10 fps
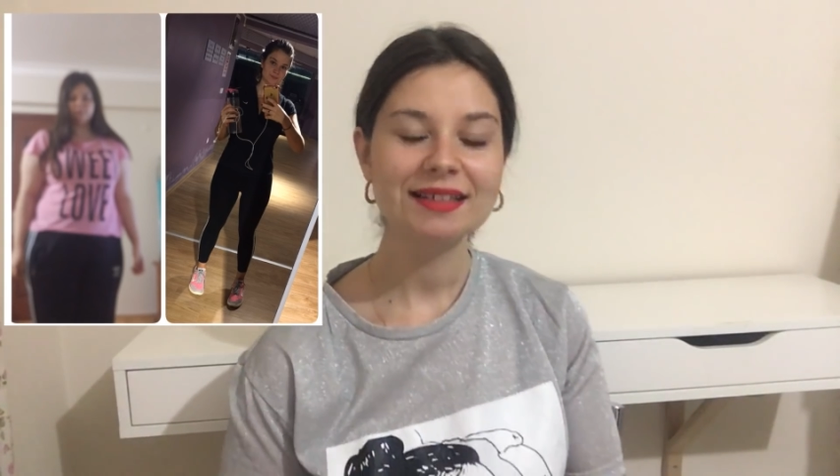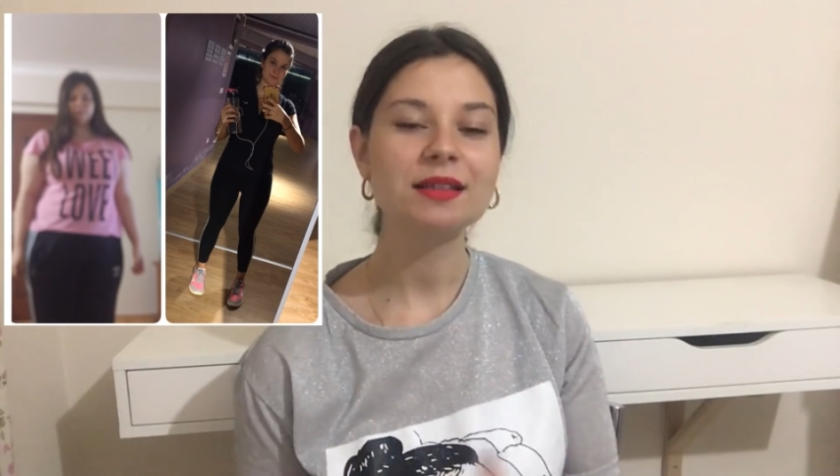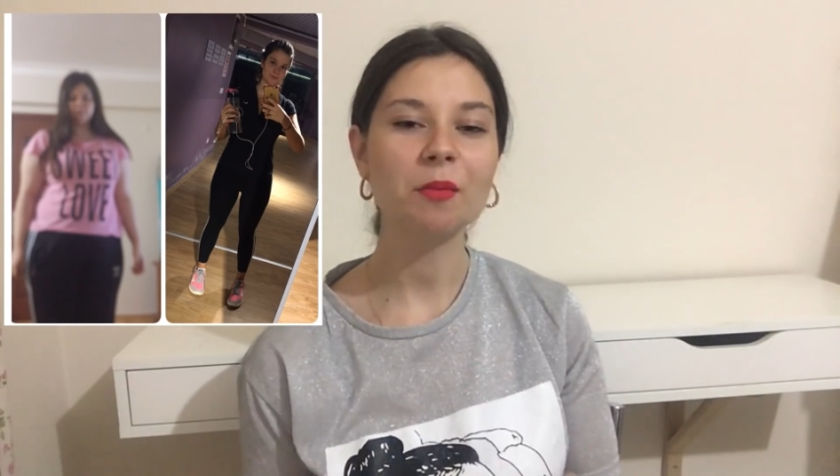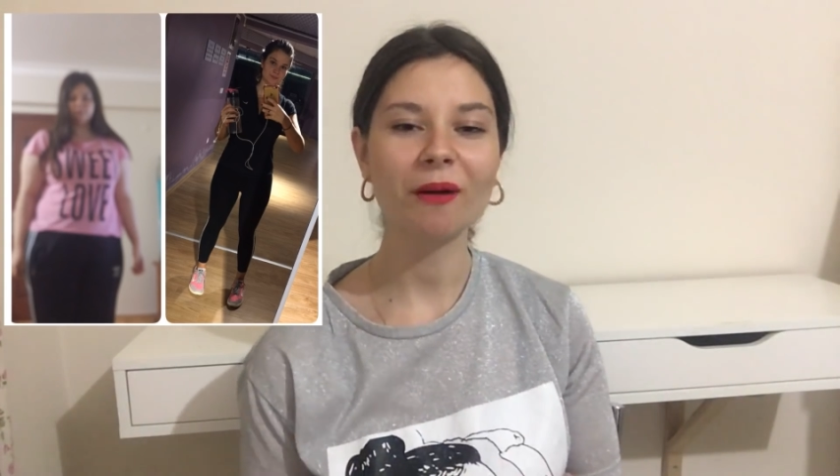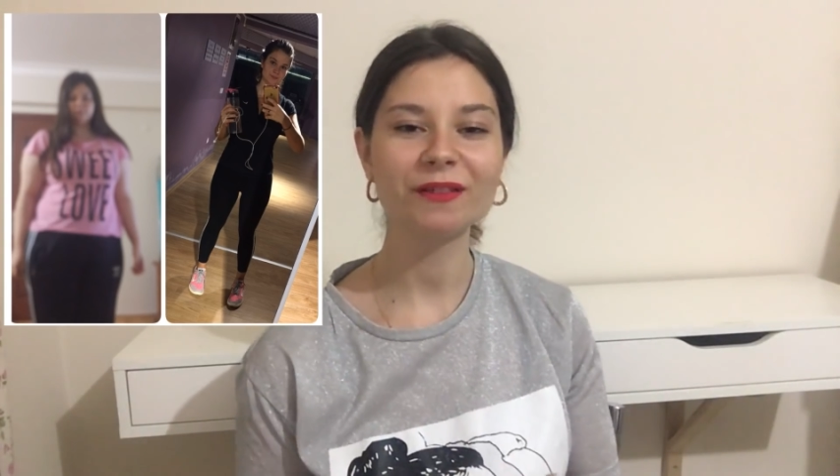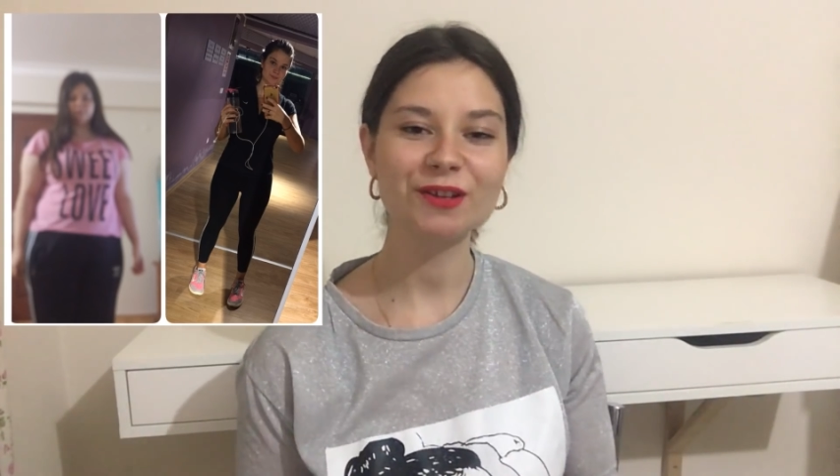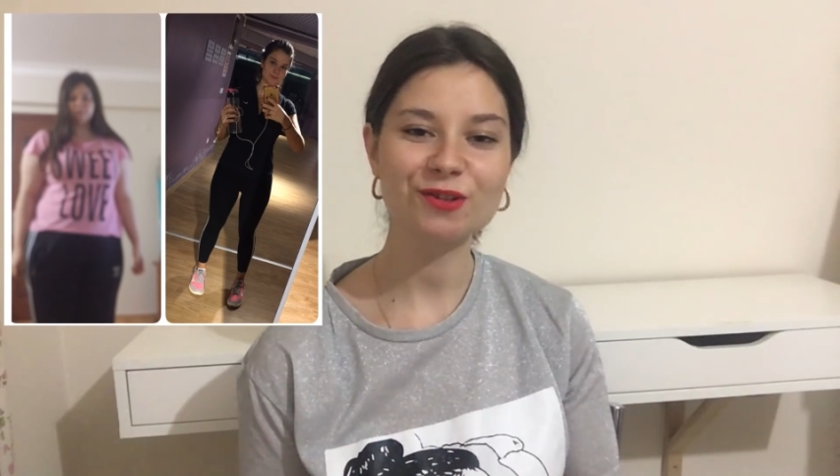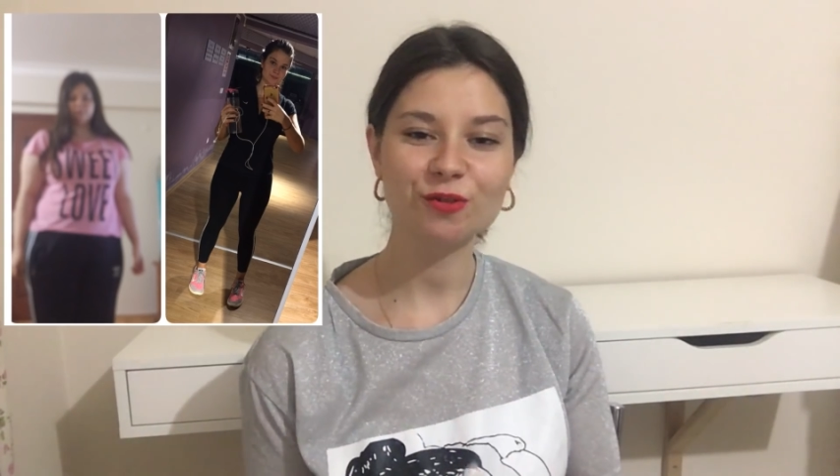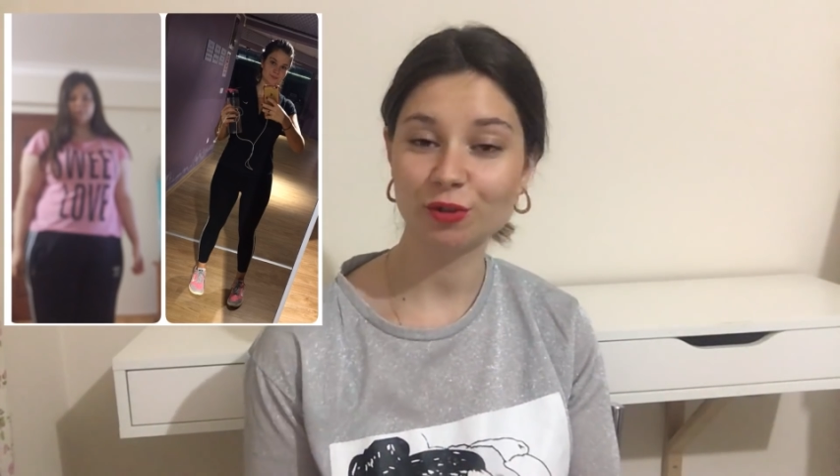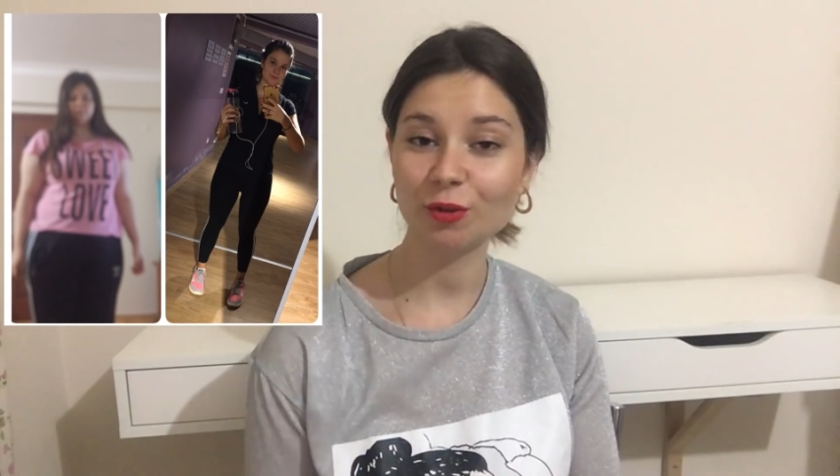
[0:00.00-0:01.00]

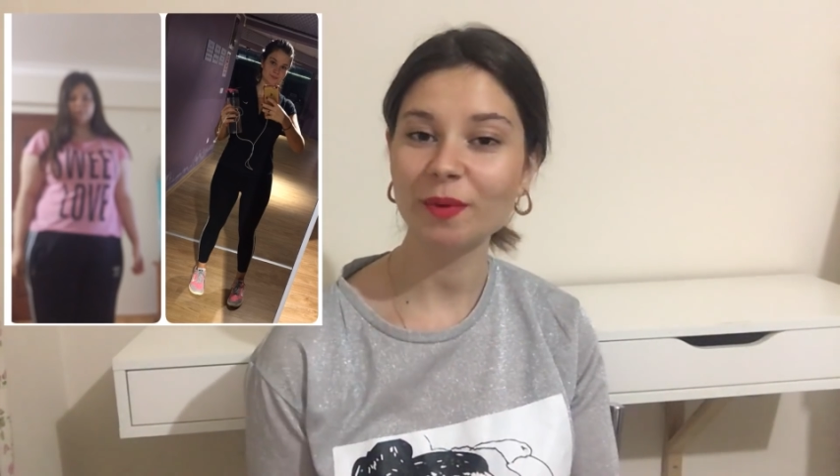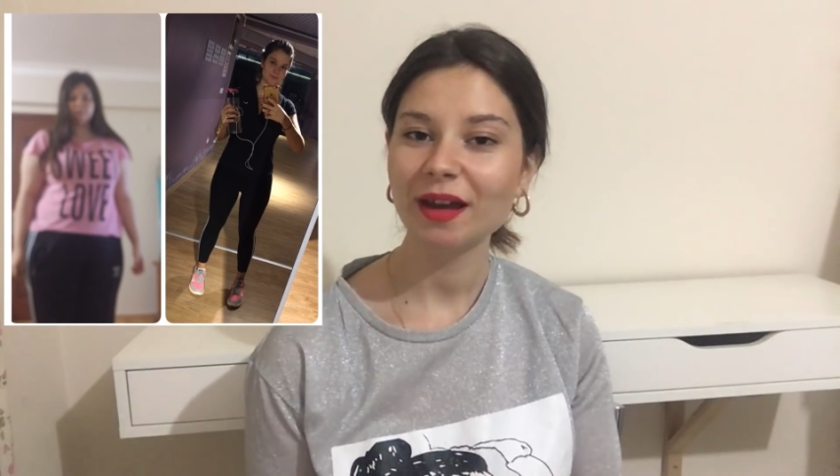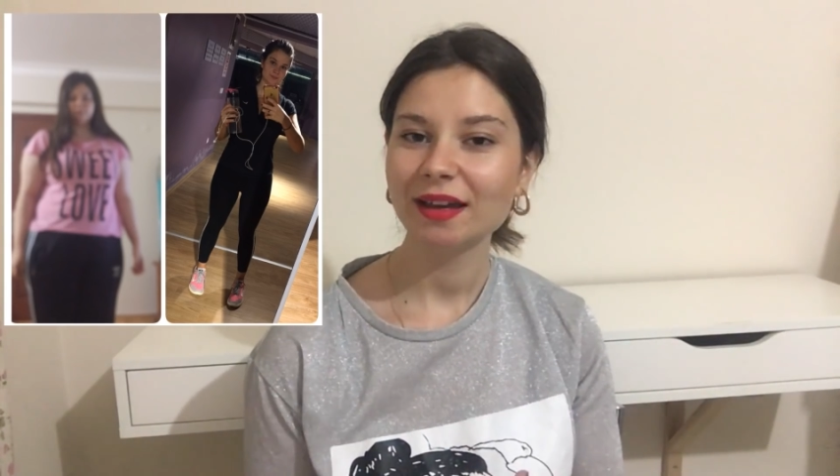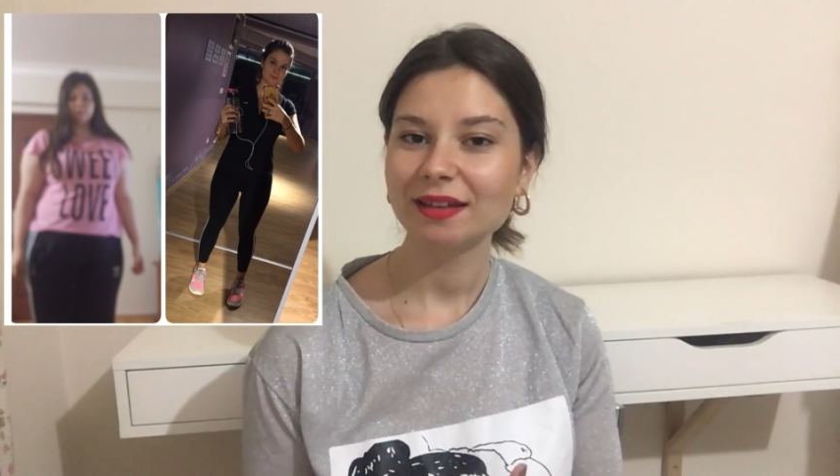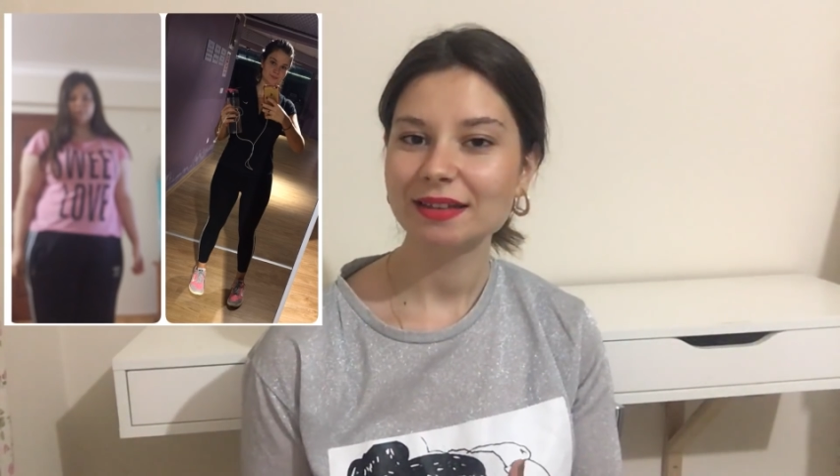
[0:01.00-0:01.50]
zamanlayıcı kurup